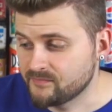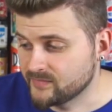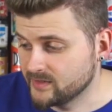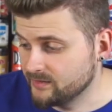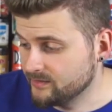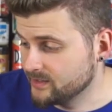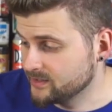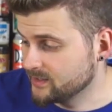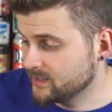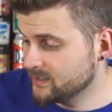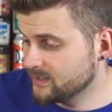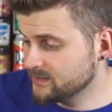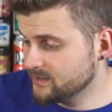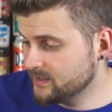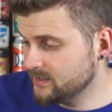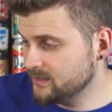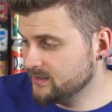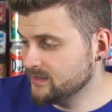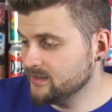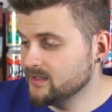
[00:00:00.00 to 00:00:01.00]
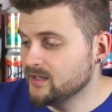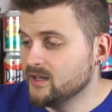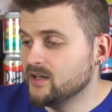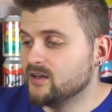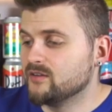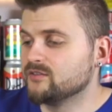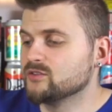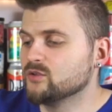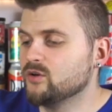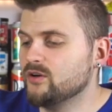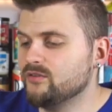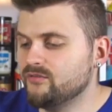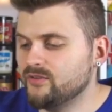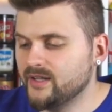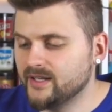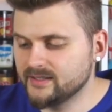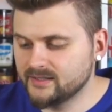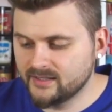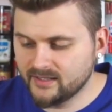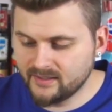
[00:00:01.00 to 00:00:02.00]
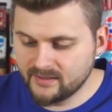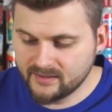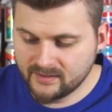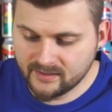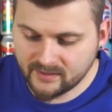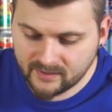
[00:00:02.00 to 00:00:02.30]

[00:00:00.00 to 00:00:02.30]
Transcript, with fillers: две на канале. И вновь это